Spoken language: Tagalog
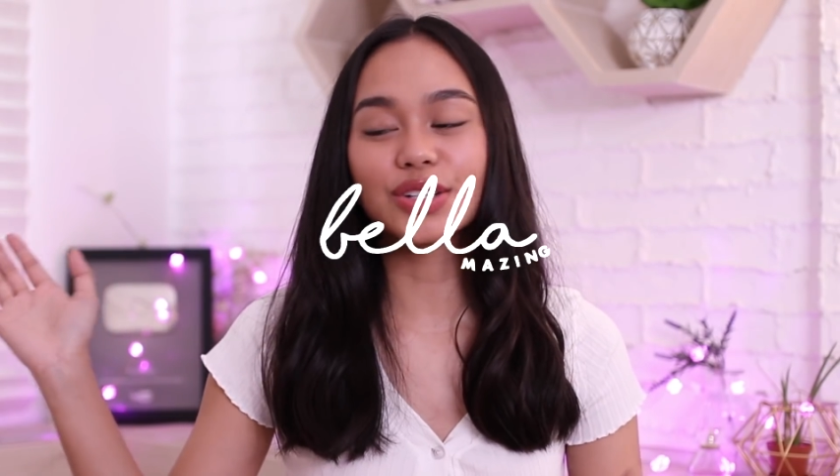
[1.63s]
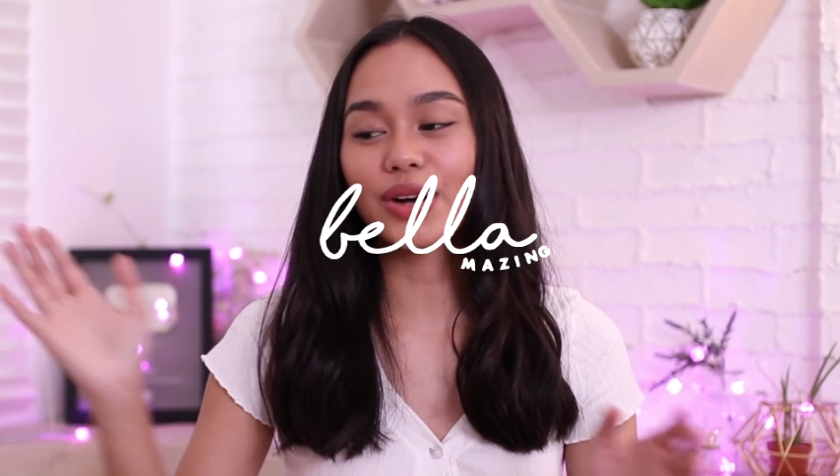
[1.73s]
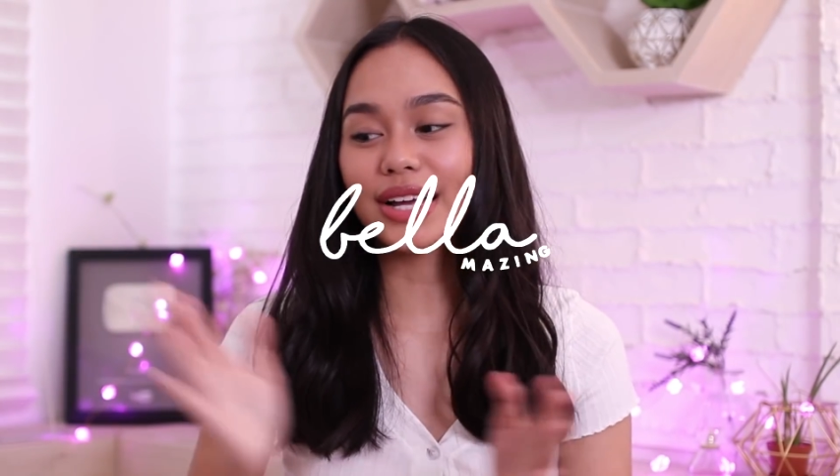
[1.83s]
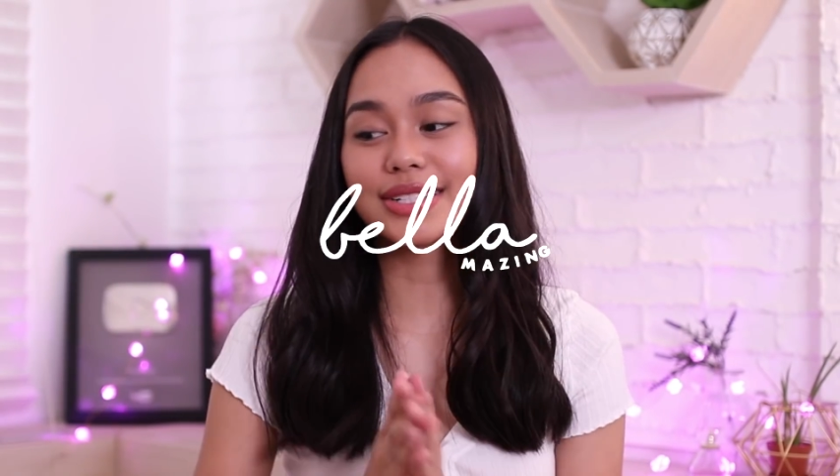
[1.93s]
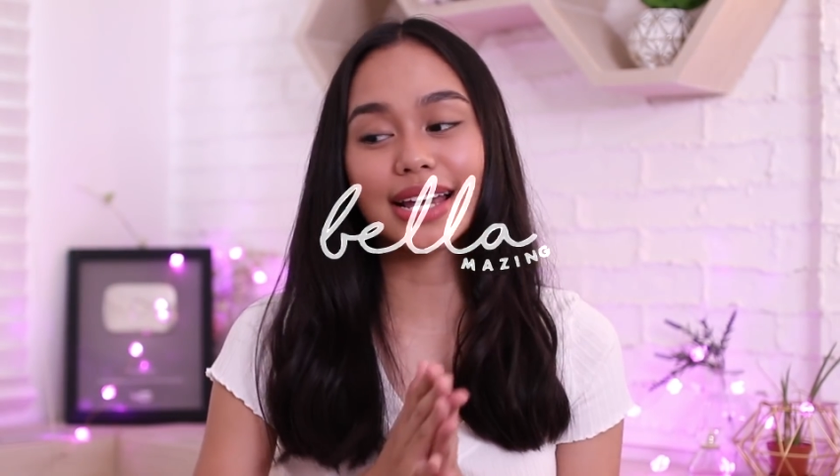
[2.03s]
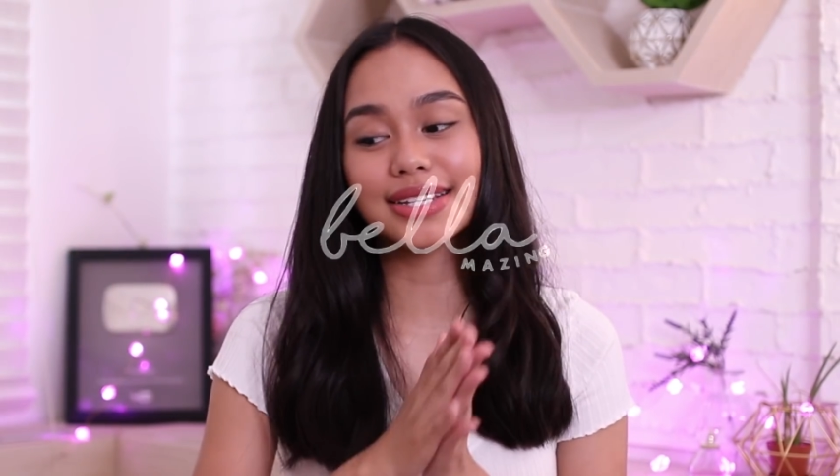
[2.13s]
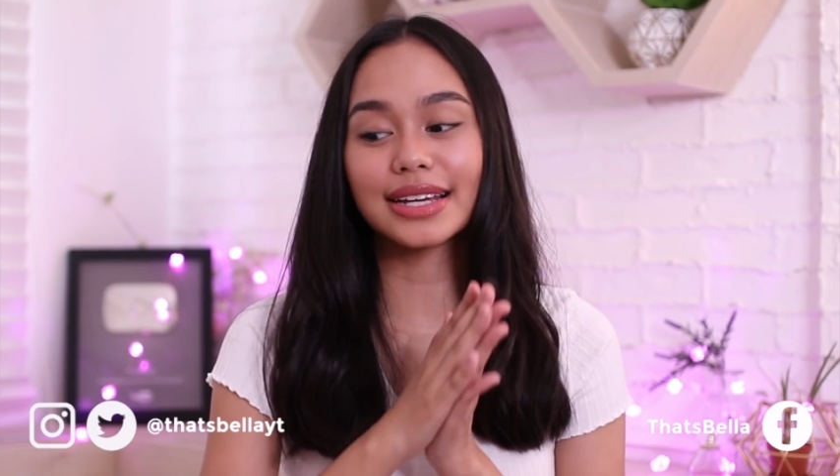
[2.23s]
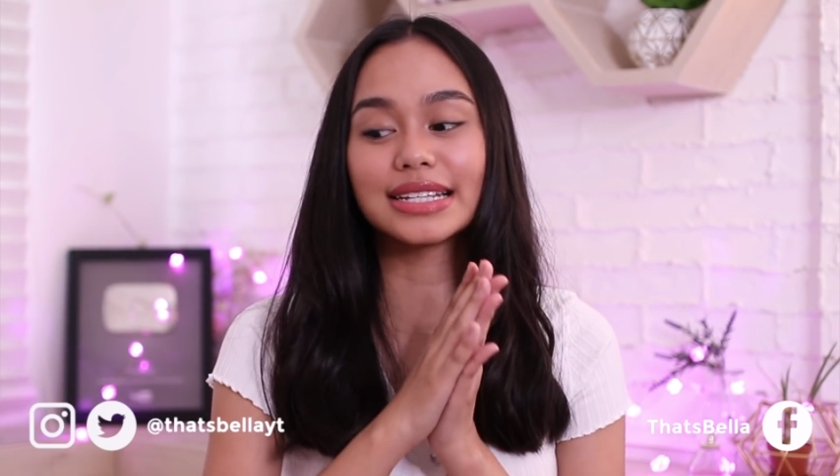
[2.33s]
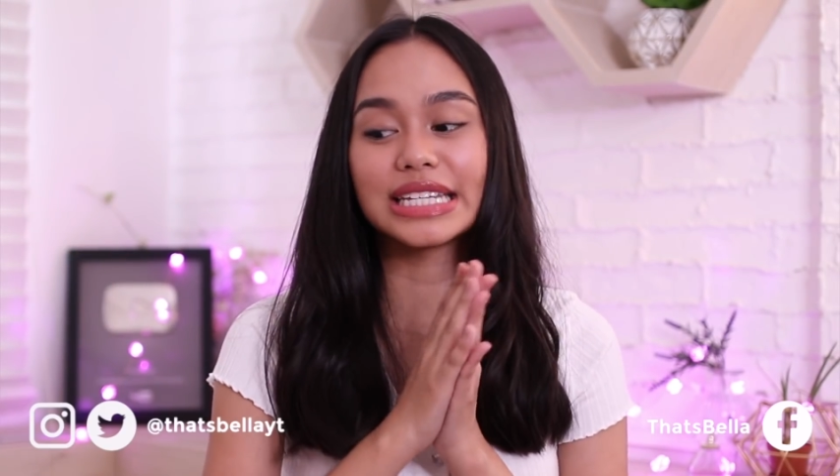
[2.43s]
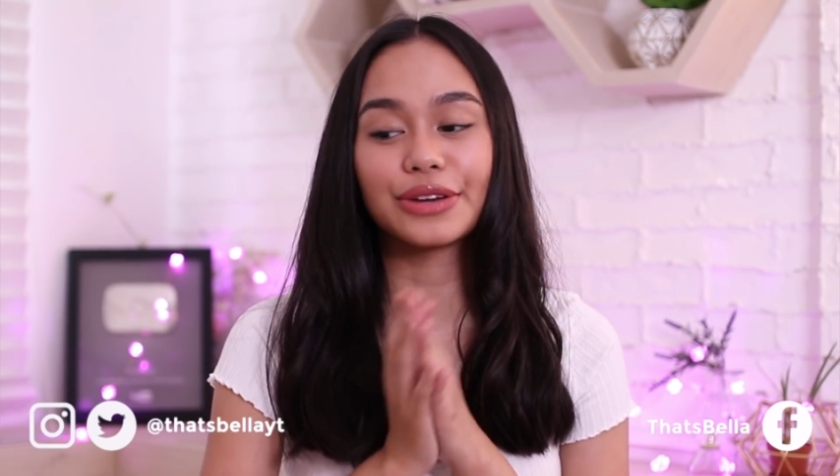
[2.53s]
So, as you guys
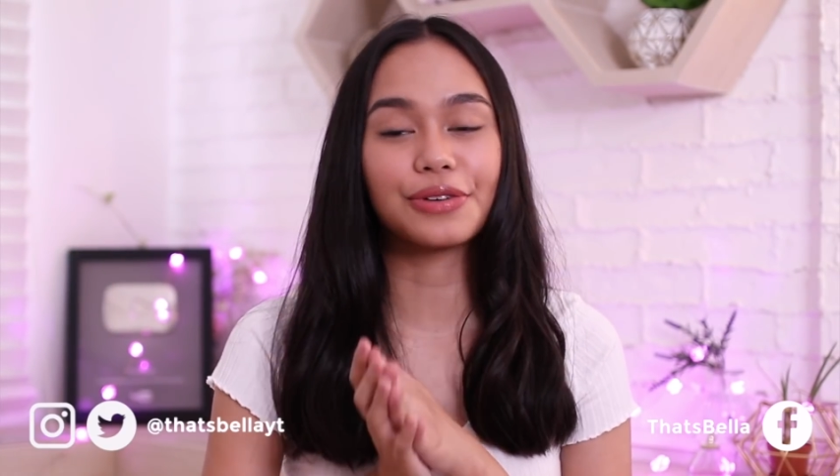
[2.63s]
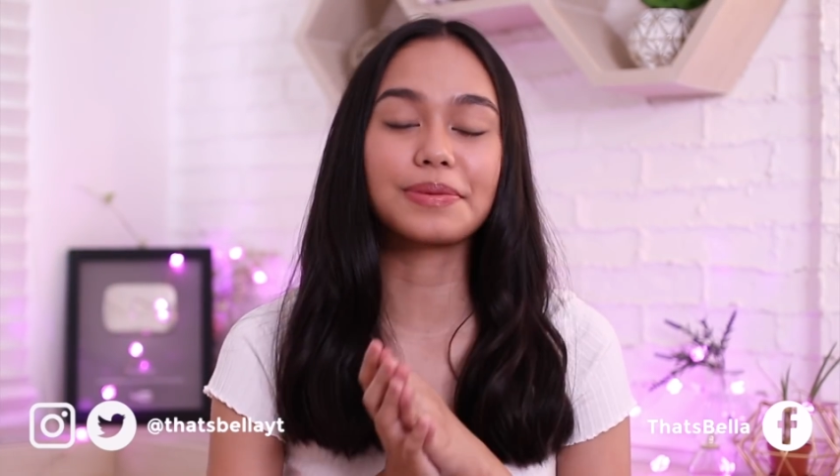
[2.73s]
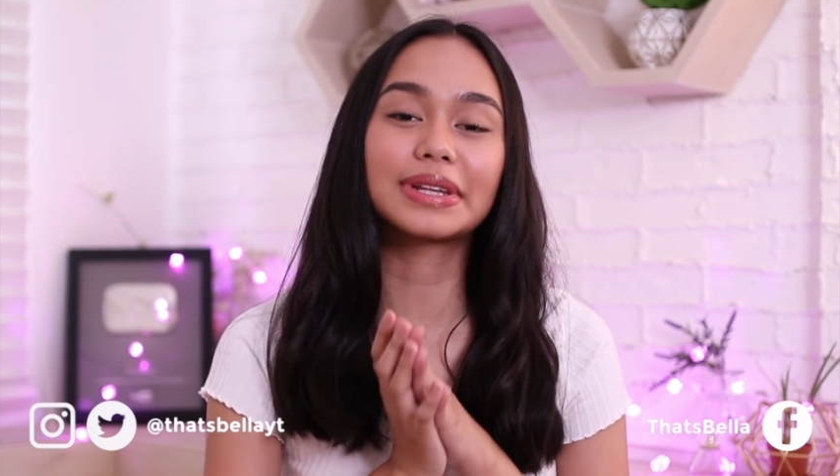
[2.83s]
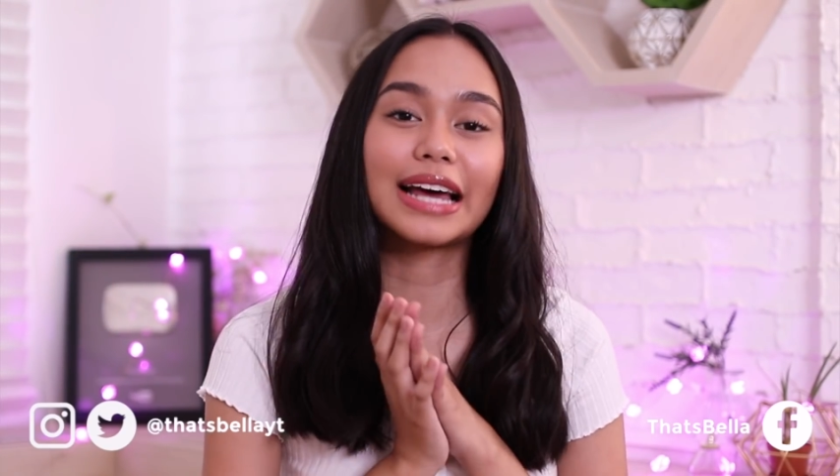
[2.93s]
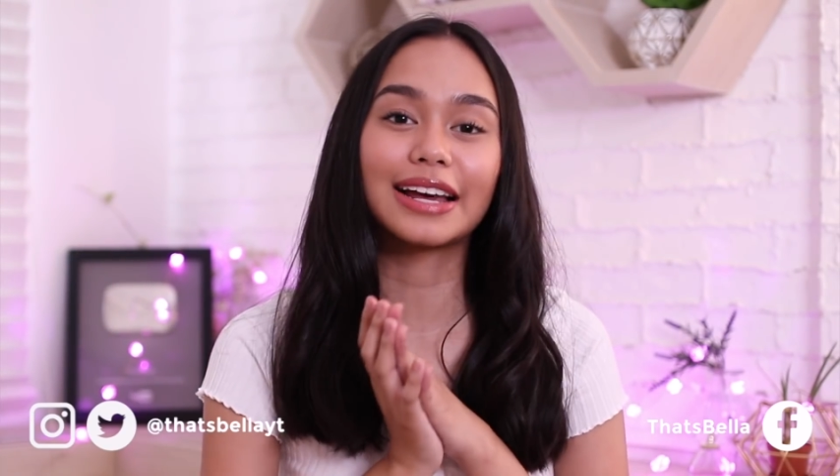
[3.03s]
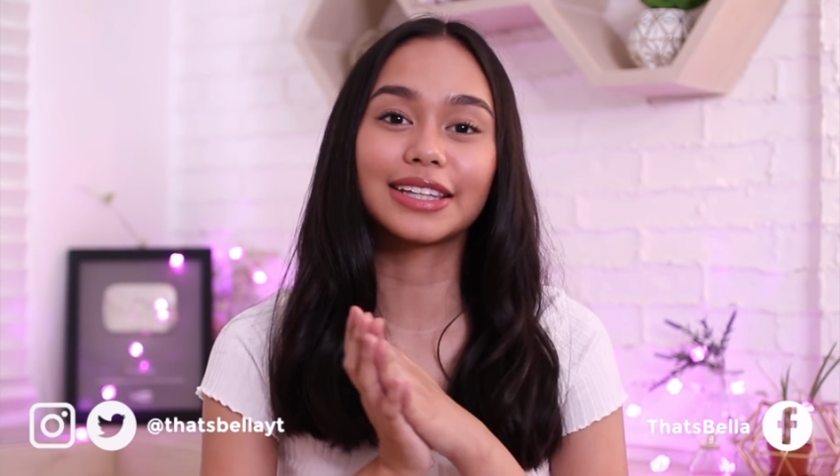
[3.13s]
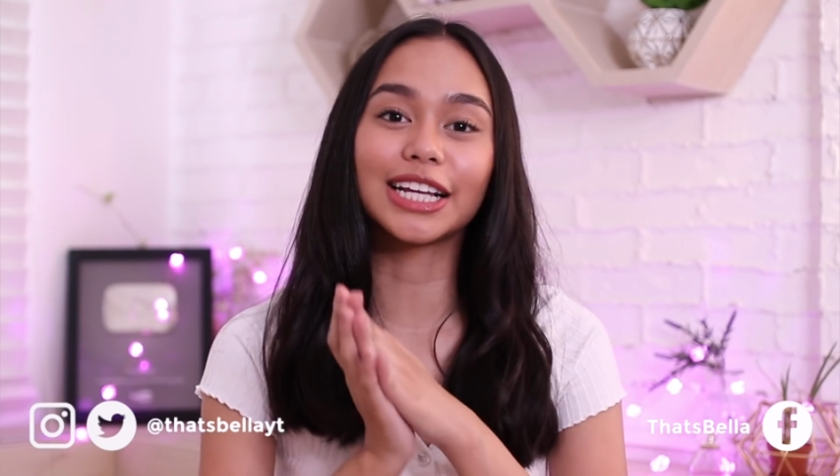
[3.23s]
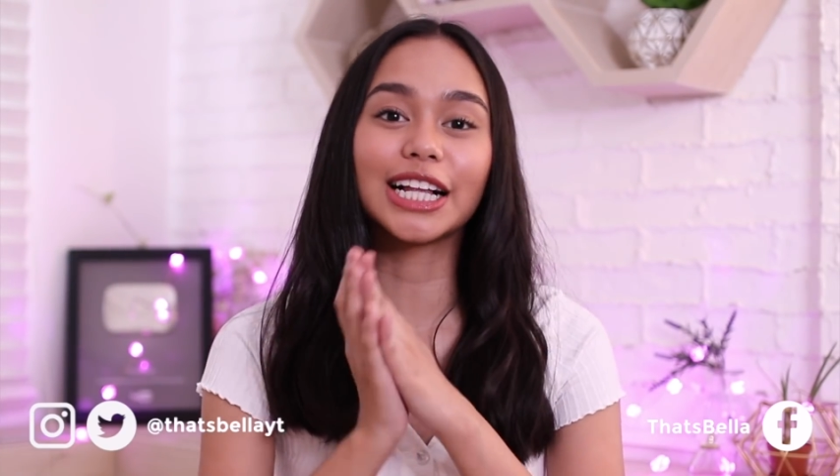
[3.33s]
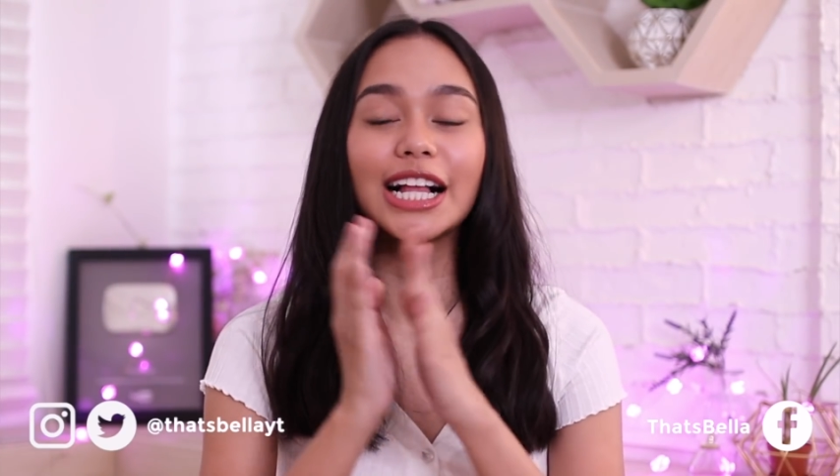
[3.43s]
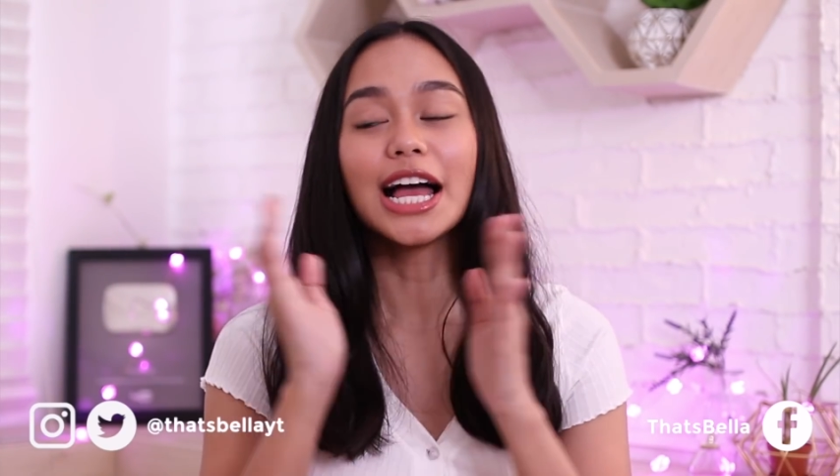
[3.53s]
can see from the
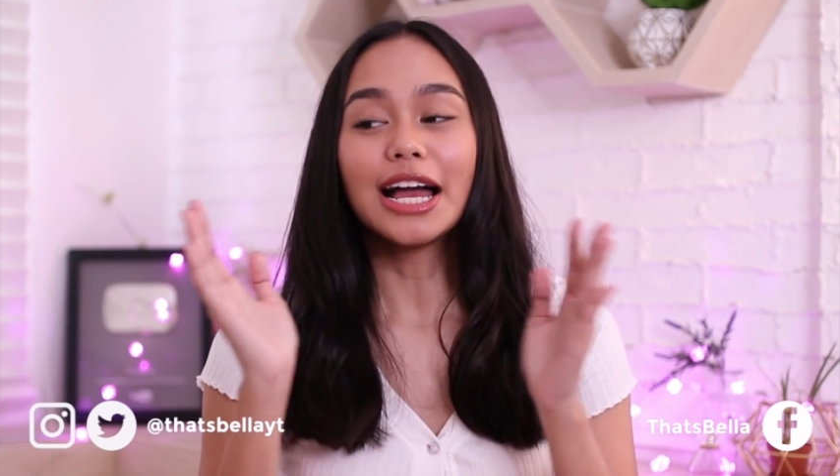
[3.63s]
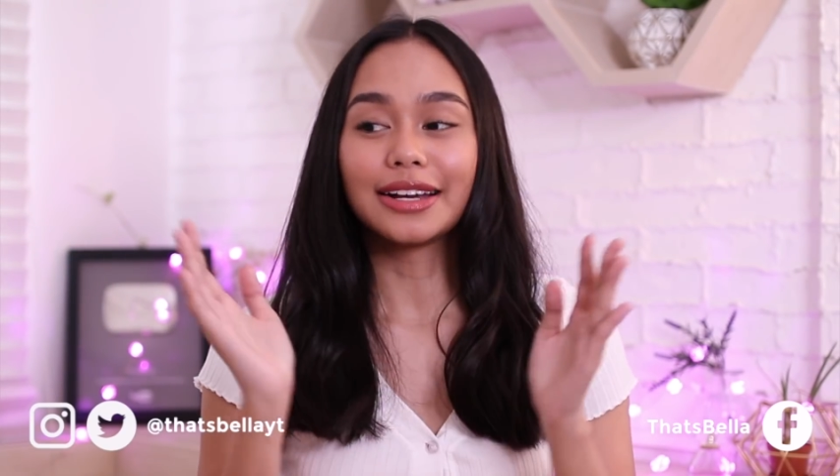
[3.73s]
title,